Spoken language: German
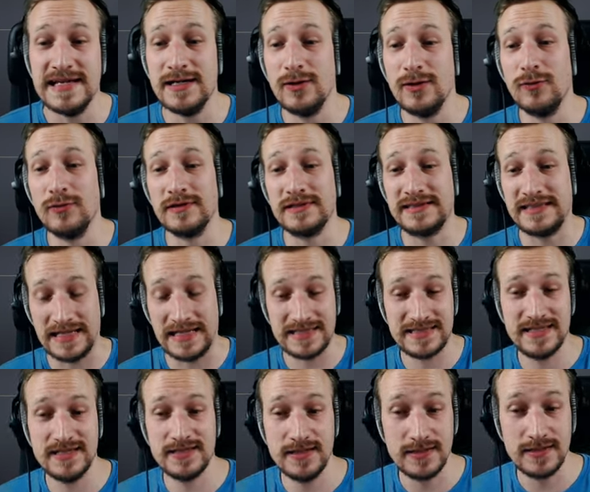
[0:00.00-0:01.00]
Und das
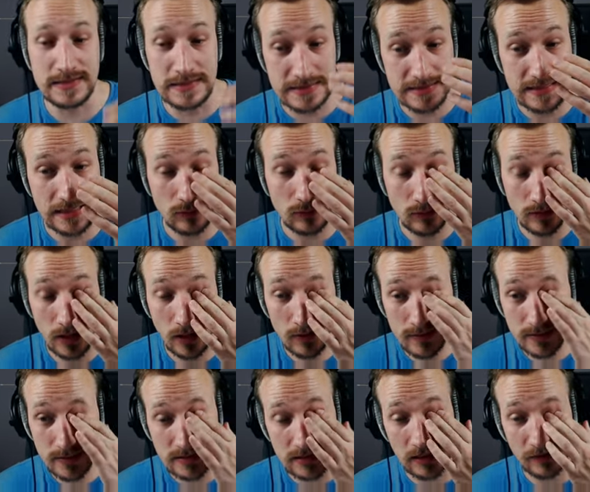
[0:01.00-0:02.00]
hier sieht sehr cool aus.
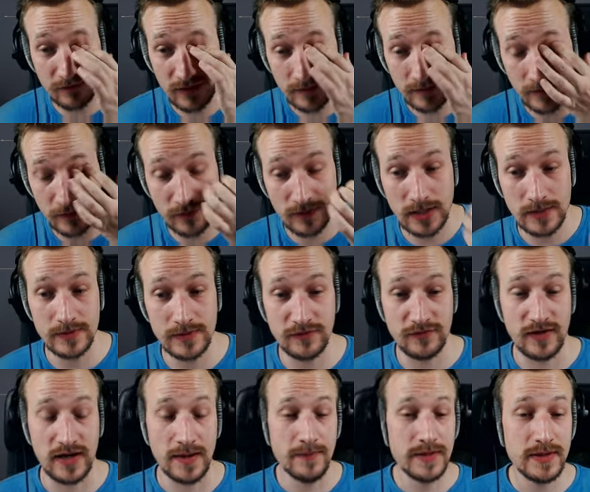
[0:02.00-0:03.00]
Also da gefallen mir vor allem die
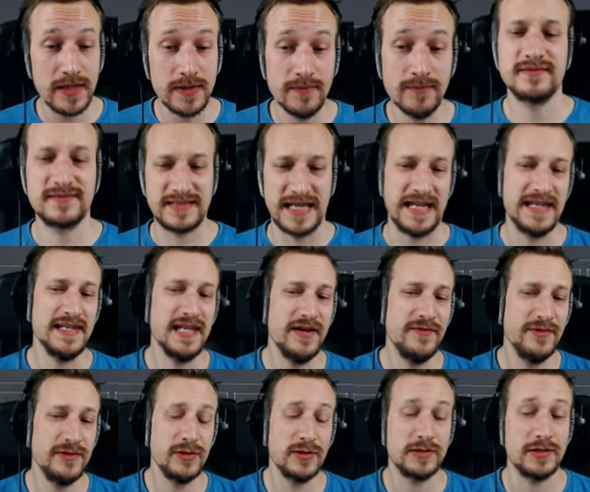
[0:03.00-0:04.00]
Farben eben. Dann haben wir
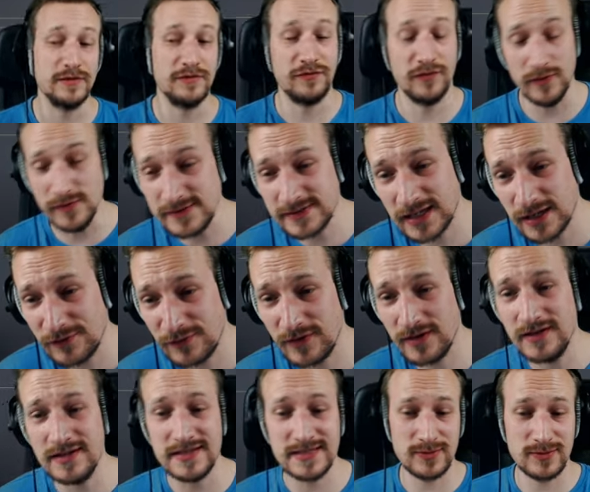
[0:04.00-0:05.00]
noch den Volltreffer.
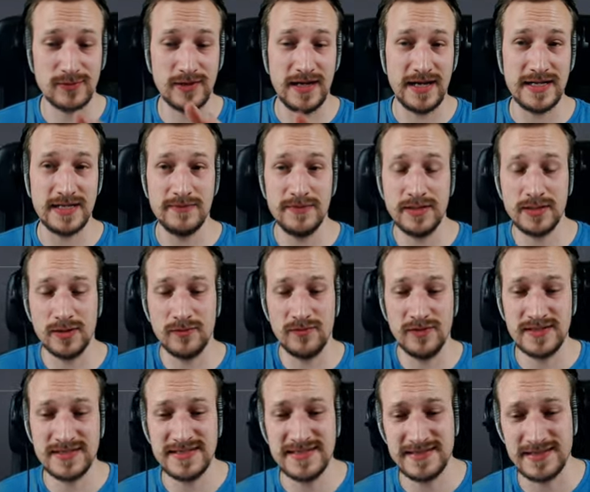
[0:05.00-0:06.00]
Ist sogar animiert, obwohl
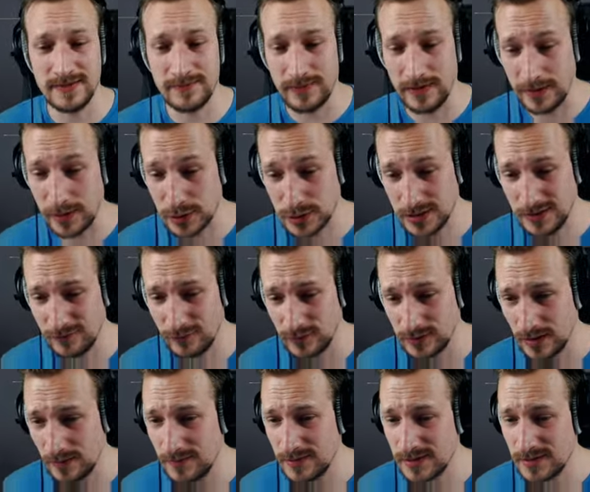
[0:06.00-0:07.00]
es nicht dabei steht.
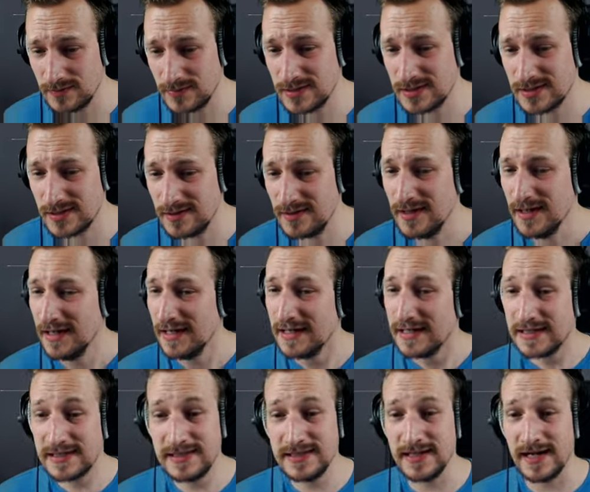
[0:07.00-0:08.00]
Wundert mich ein bisschen.
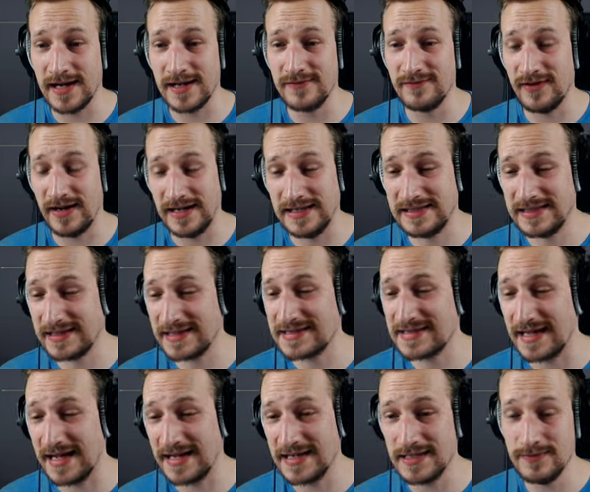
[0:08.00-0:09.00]
Hier ein weiteres
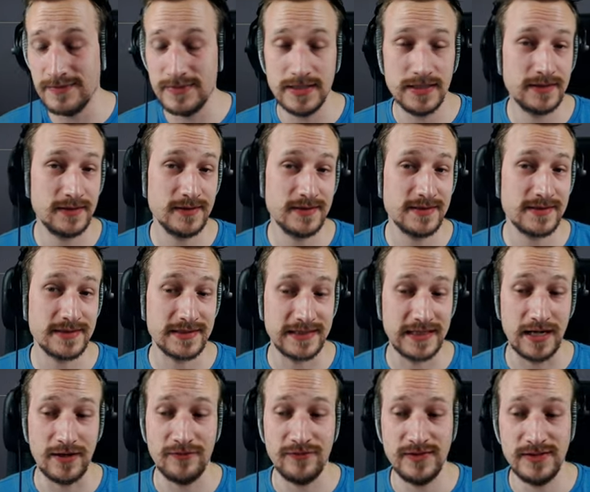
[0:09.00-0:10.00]
animiertes
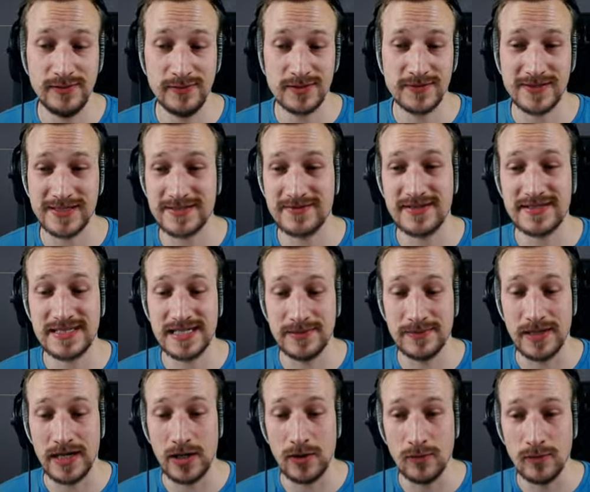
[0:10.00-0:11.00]
Graffiti. Und zwar das
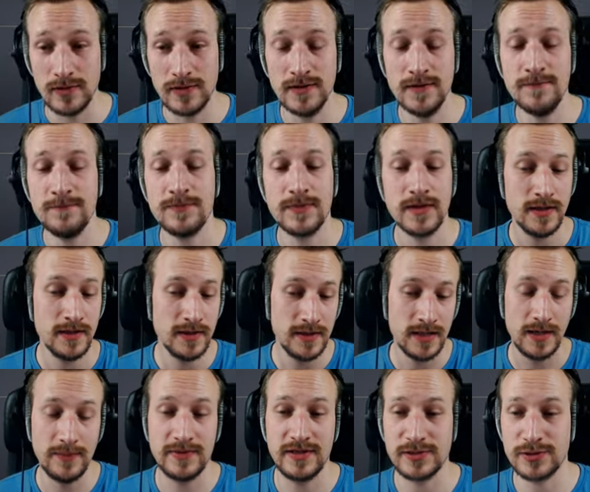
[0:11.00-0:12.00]
wachsame Auge. Hat
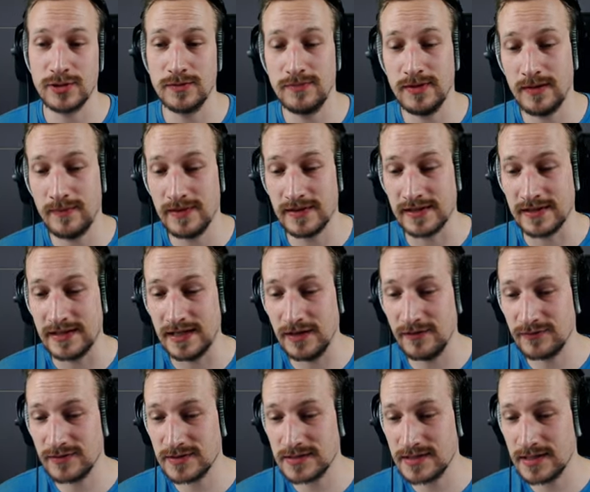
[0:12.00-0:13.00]
mich jetzt schon ein paar Mal genervt,
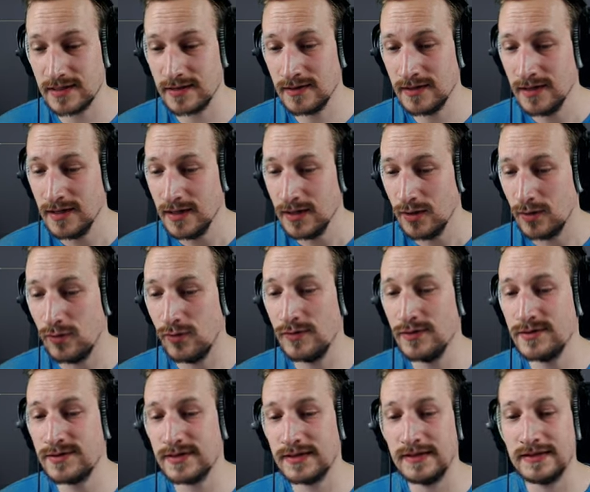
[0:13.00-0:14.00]
das Ding.
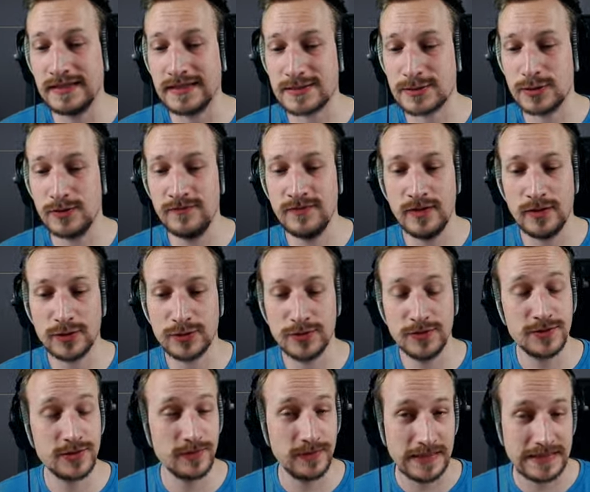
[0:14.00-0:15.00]
Und äh, jetzt kommen wir auch schon
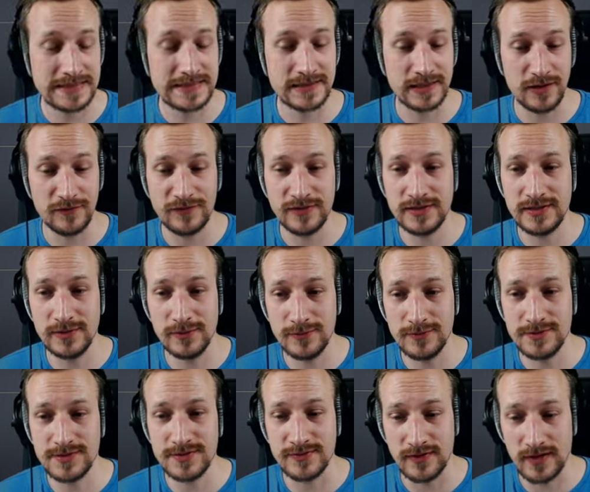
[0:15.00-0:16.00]
zum letzten Graffiti. Und
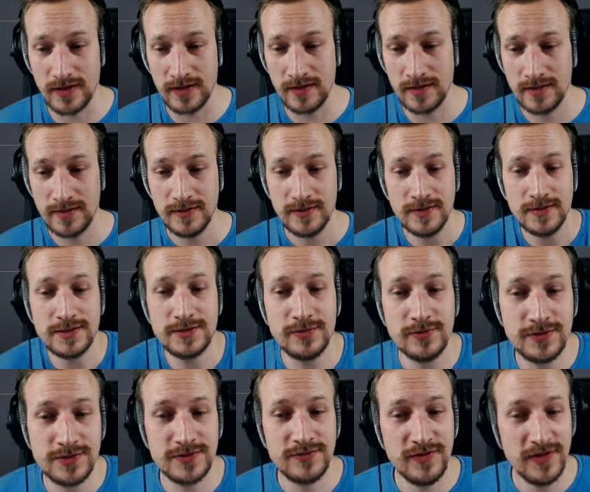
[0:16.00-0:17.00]
zwar zur
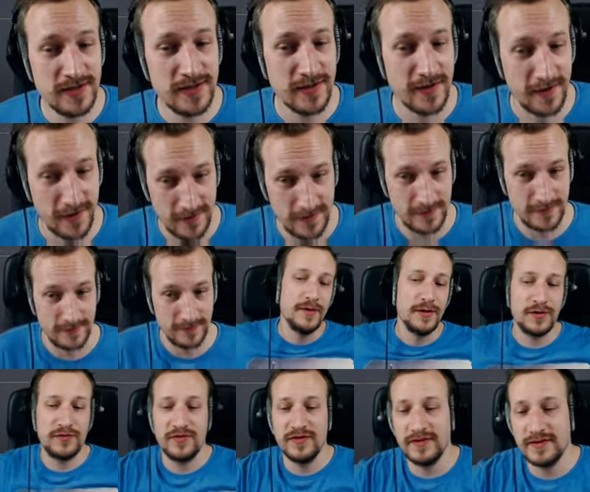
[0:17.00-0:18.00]
Zwinkerin.
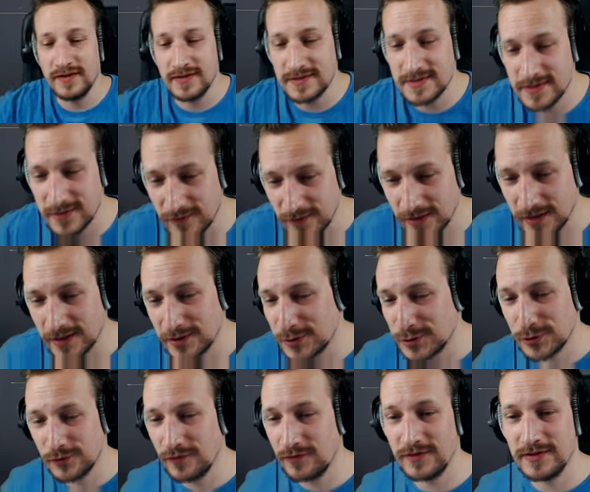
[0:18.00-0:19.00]
Ich finde, das ist auf der gleichen
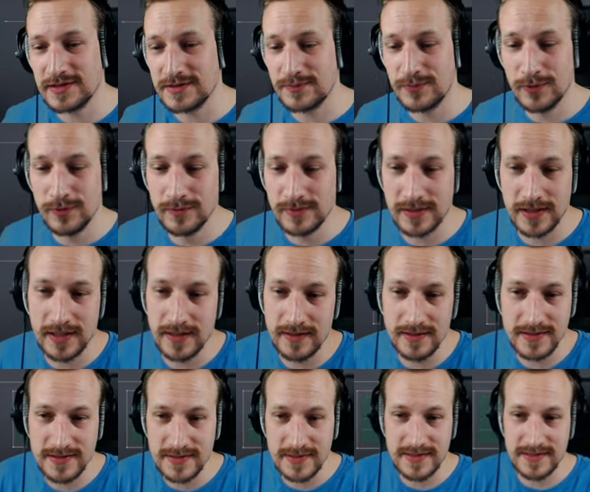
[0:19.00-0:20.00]
Stufe wie das Boom-Teil.
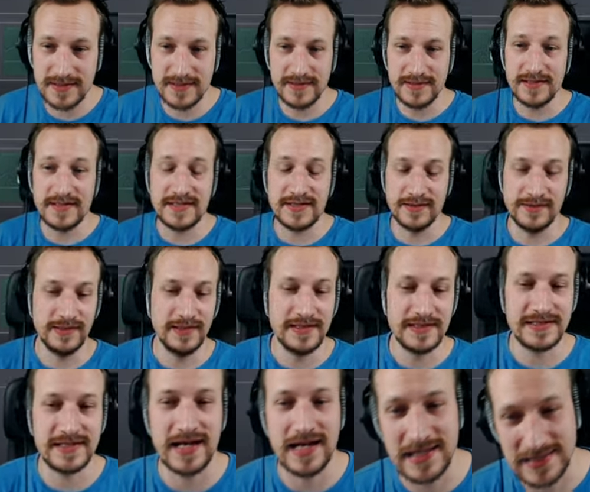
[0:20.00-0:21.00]
Ist jetzt nicht sonderlich
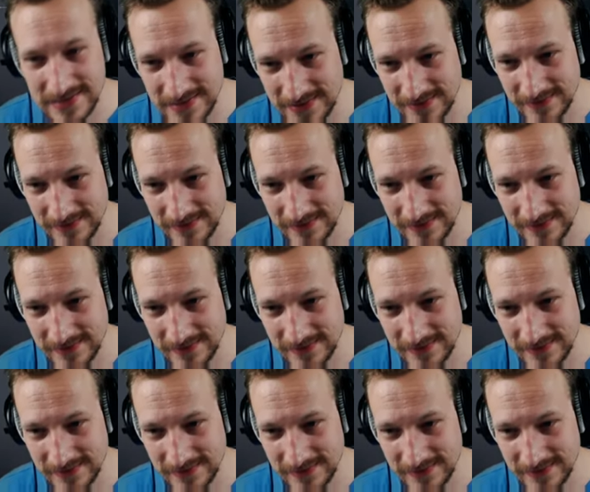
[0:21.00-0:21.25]
krass.